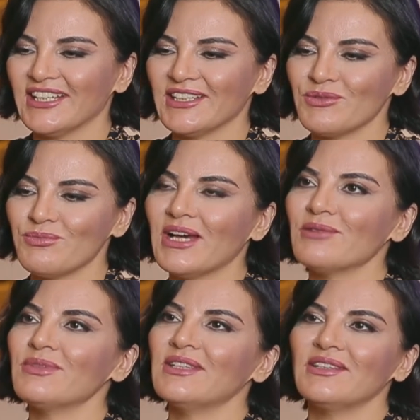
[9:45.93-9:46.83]
Ee,
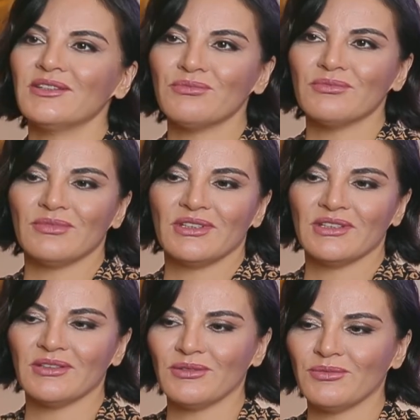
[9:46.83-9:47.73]
ben bedenim
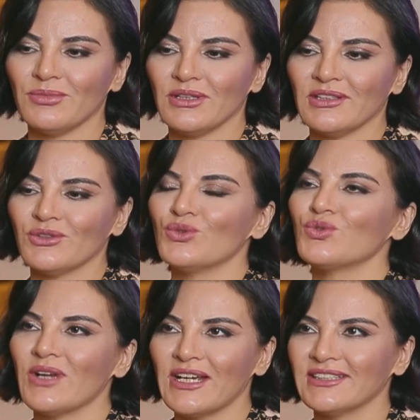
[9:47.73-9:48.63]
e, bana
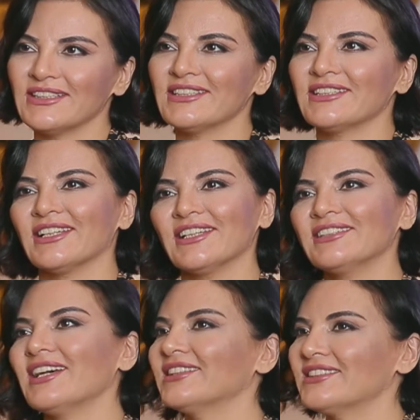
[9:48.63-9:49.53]
güç verdikçe,
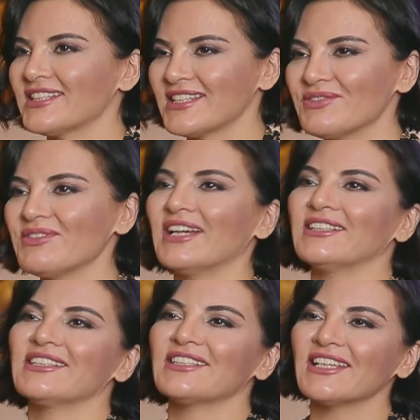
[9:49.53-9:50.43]
Tanrı izin
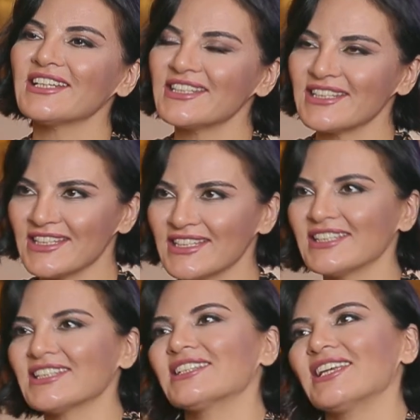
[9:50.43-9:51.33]
verdikçe
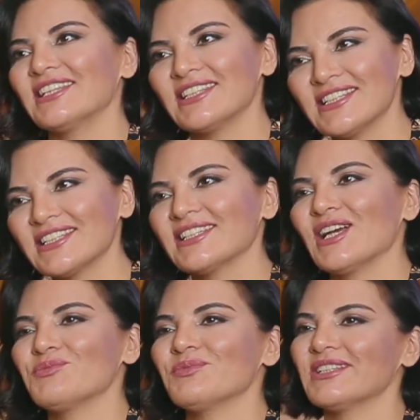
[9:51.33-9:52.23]
sizin için en iyisini
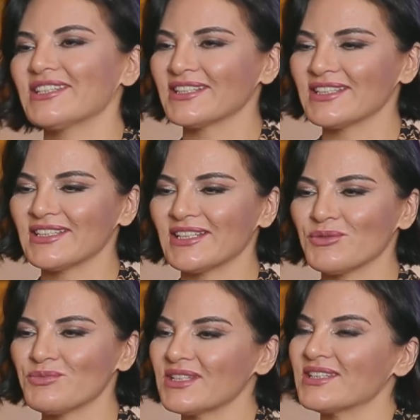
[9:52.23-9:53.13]
yapmaya
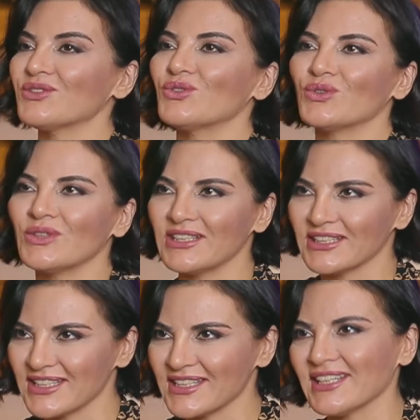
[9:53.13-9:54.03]
çalışacağım. Sizin
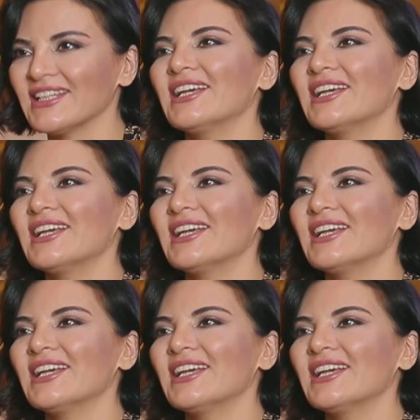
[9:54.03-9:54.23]
duygularınızı